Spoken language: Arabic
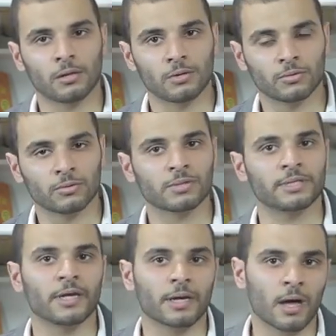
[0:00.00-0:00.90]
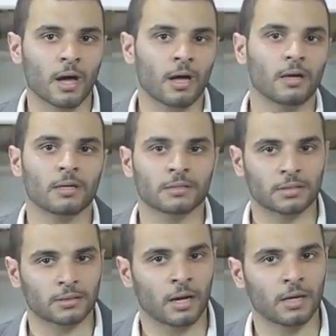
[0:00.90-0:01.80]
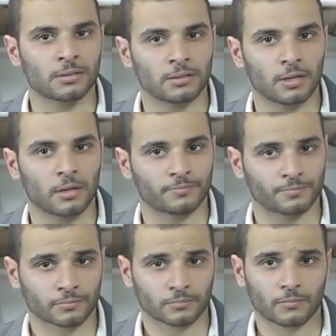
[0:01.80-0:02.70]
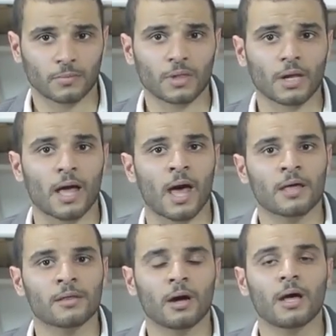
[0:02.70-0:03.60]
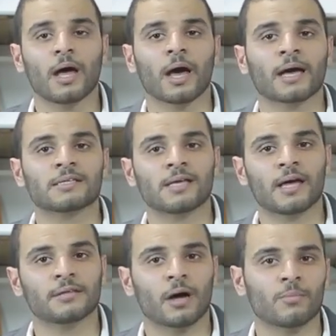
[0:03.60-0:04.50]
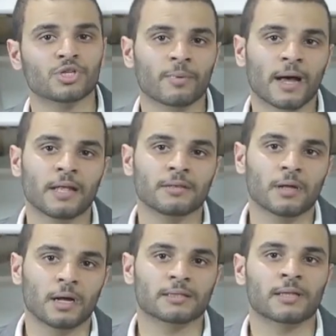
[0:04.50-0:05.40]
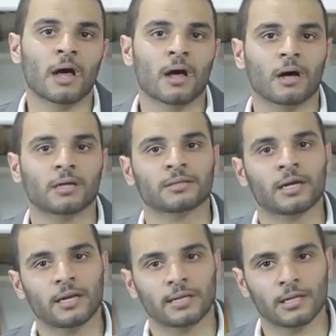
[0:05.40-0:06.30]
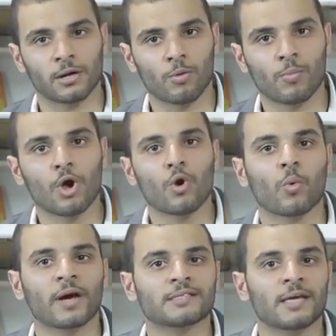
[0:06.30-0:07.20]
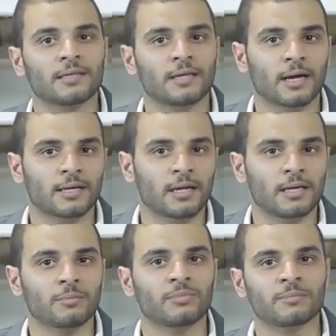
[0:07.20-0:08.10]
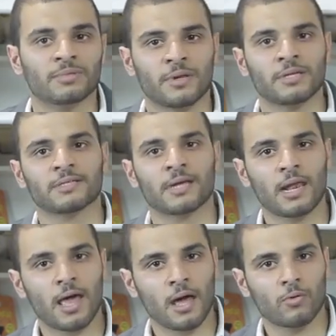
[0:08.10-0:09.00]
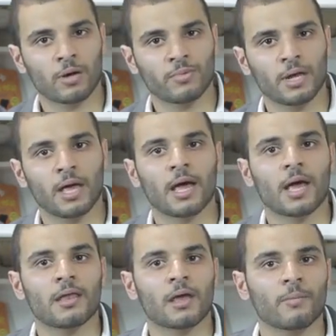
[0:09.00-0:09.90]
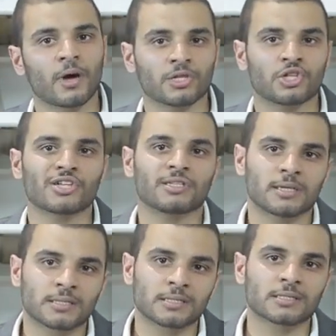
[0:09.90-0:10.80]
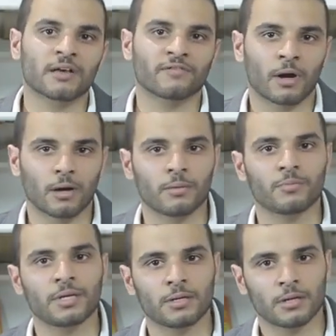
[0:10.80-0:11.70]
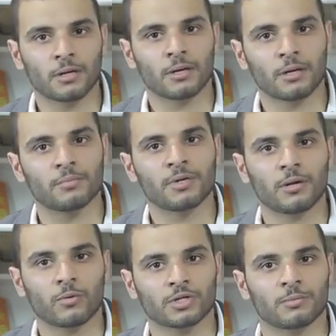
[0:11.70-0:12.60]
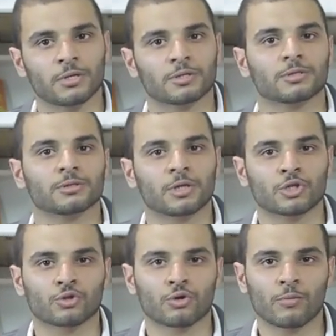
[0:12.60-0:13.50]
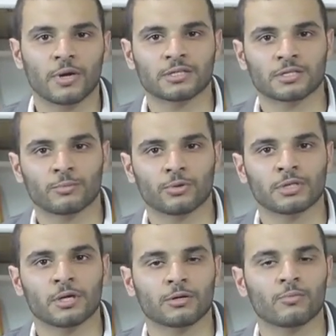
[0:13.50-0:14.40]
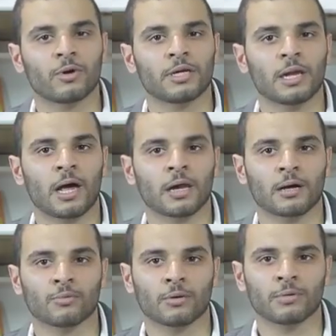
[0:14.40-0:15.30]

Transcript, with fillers: اللوز القرقاع ايتترا ايتترا هذا غيساعدنا باش يبقى عندنا طاقه طيله اليوم وغيساعدنا كذلك بالنسبه للنساء الحوامل انها ما تجيهاش ديك السخفه بين بين الوجبات كنشكركم على التتبع ديالكم والى الحلقه